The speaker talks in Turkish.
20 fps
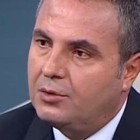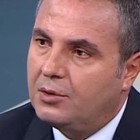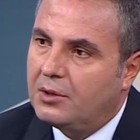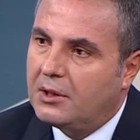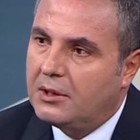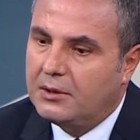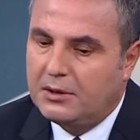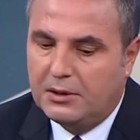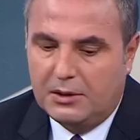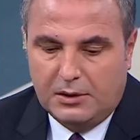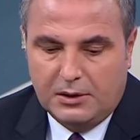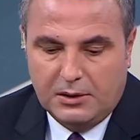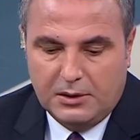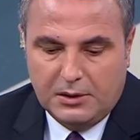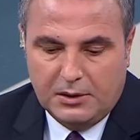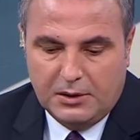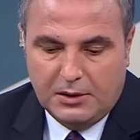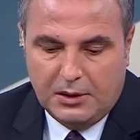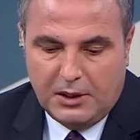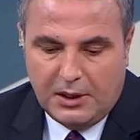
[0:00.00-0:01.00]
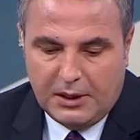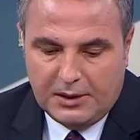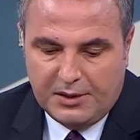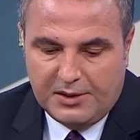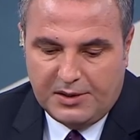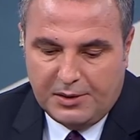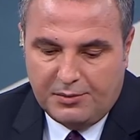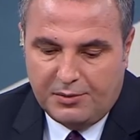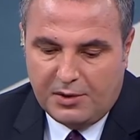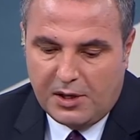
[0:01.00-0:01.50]
oranı e, hangi
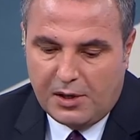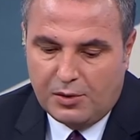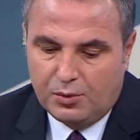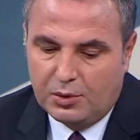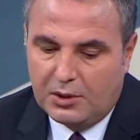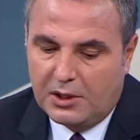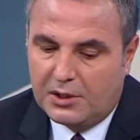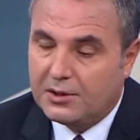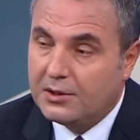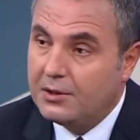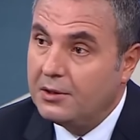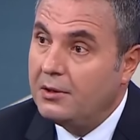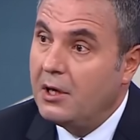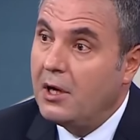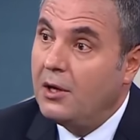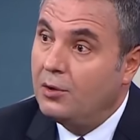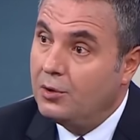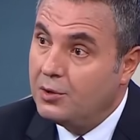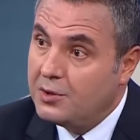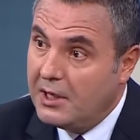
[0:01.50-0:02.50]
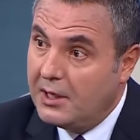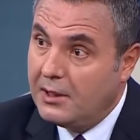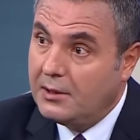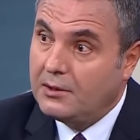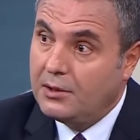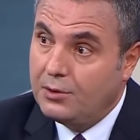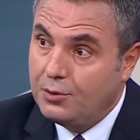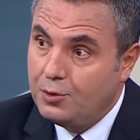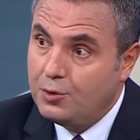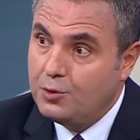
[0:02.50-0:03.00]
seviyeye ulaştı?
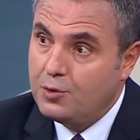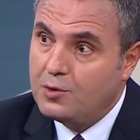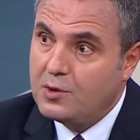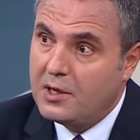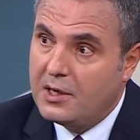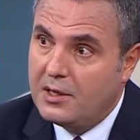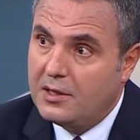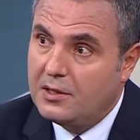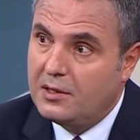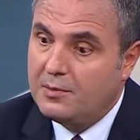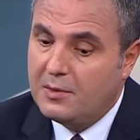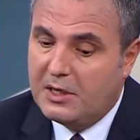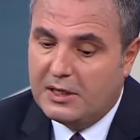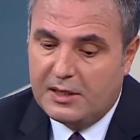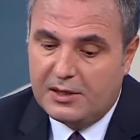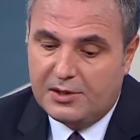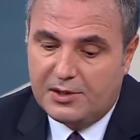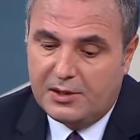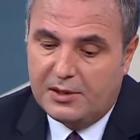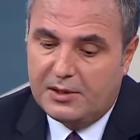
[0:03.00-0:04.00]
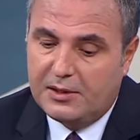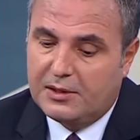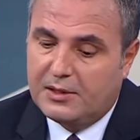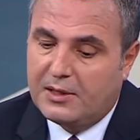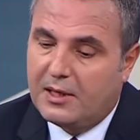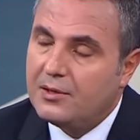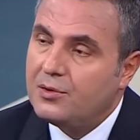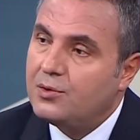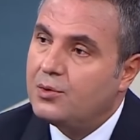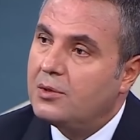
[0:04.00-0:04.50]
Özellikle yüz yüze eğitime
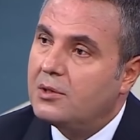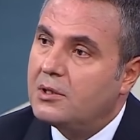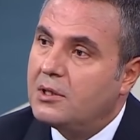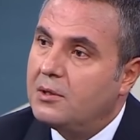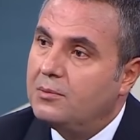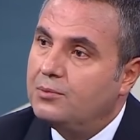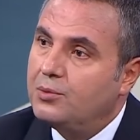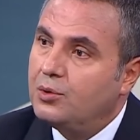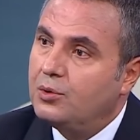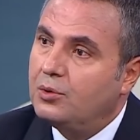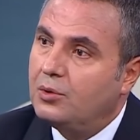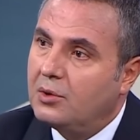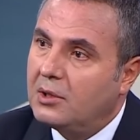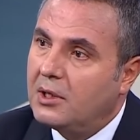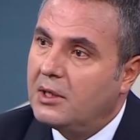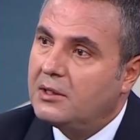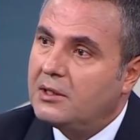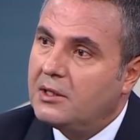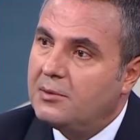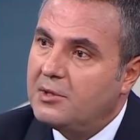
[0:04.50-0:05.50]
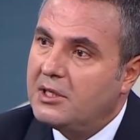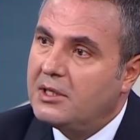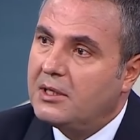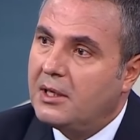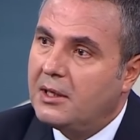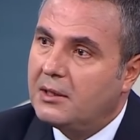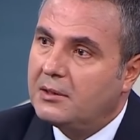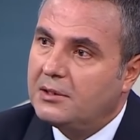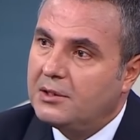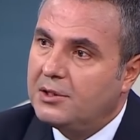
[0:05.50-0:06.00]
geçildikten sonra bu oranda
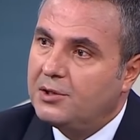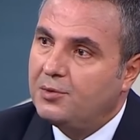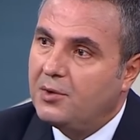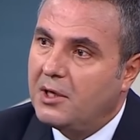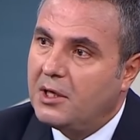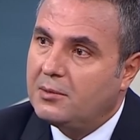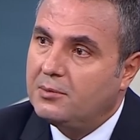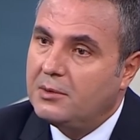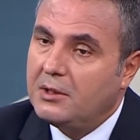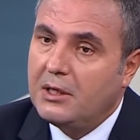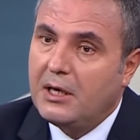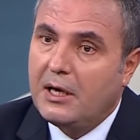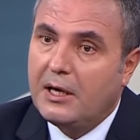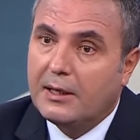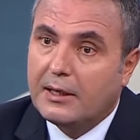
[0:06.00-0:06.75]
bir artış var mı?